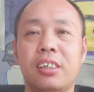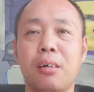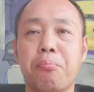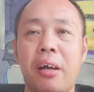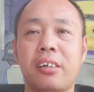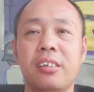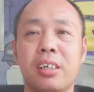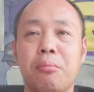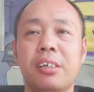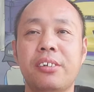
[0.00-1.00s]
这本是
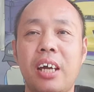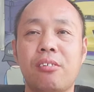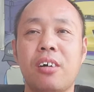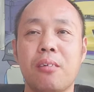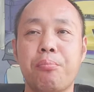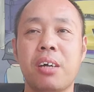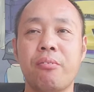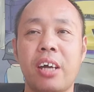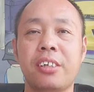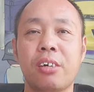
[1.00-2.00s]
你们现状被
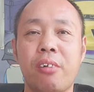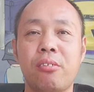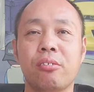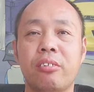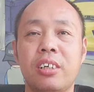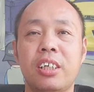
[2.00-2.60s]
外界关注，